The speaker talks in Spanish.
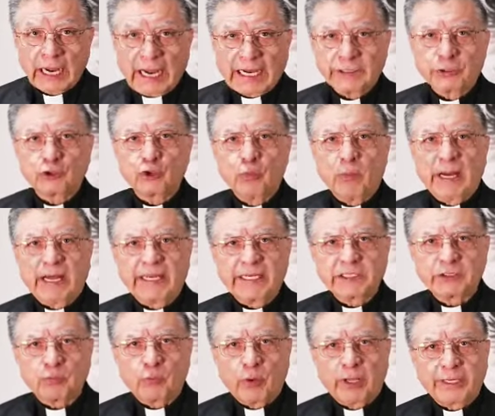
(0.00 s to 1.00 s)
a sumar
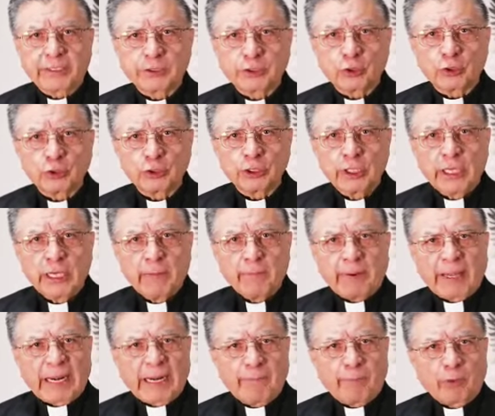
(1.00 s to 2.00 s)
esfuerzos
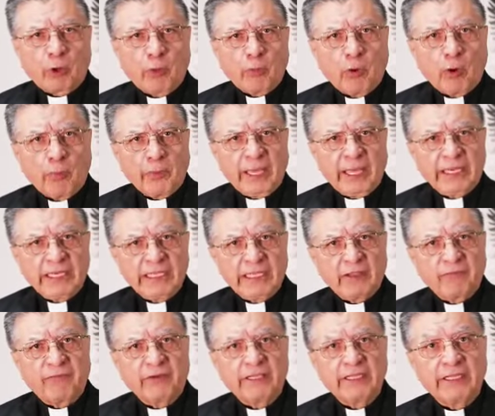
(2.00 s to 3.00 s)
para promover y
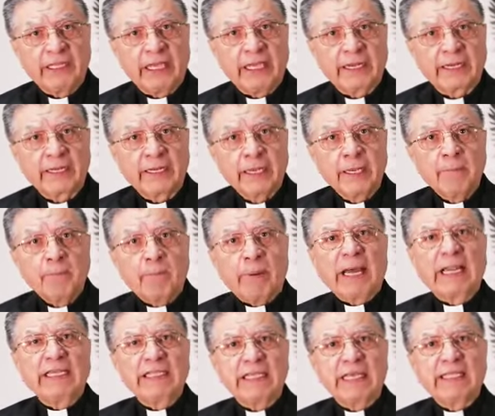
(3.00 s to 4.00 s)
defender
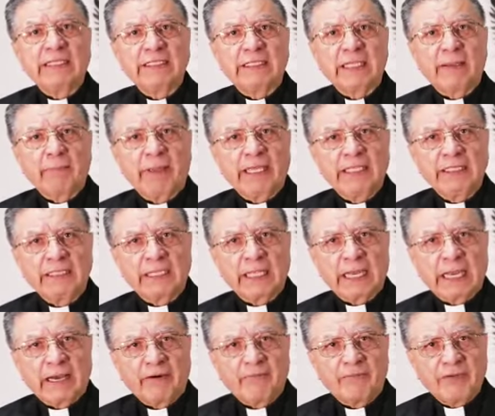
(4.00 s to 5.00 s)

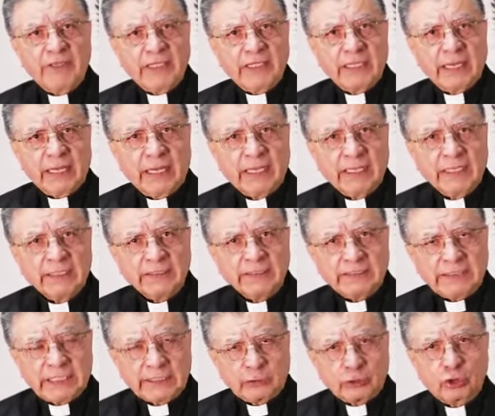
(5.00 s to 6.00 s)
valientemente la
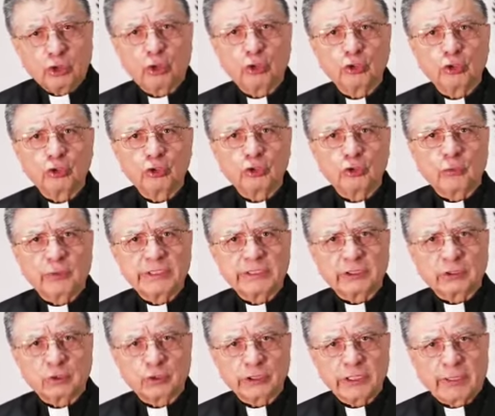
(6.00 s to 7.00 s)
vida de todos
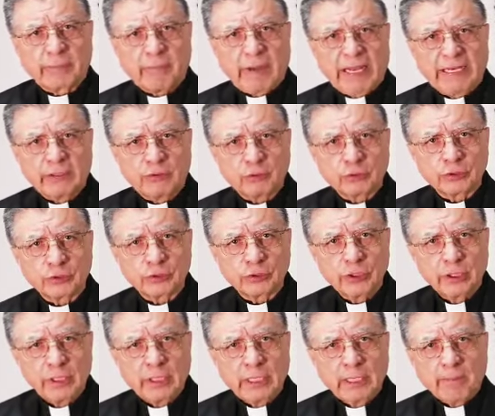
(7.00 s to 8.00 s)
nuestros
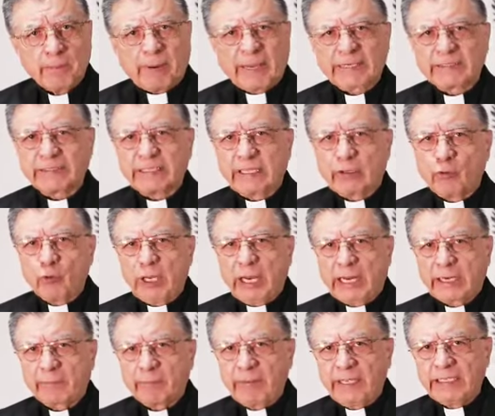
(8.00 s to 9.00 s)
hermanos
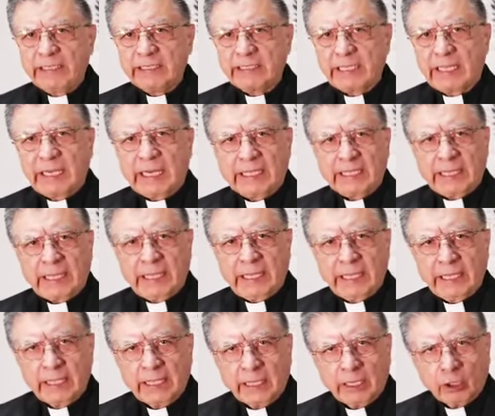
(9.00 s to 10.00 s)
particularmente la
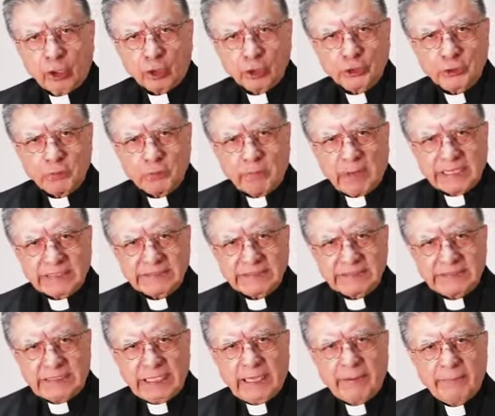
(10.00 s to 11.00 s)
de los
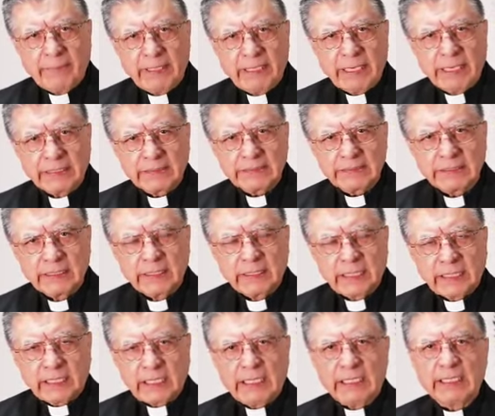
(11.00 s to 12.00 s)
más débiles
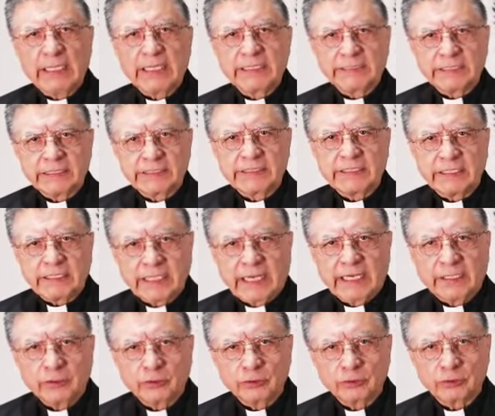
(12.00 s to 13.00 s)
y
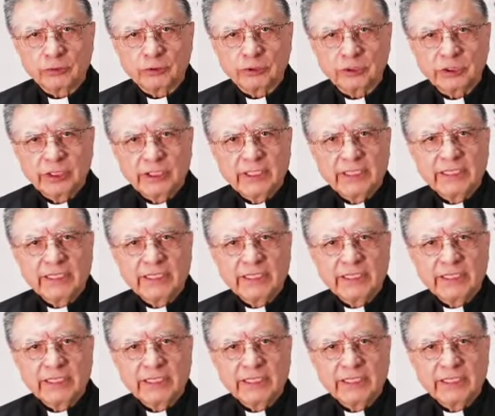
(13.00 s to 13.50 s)
necesitados.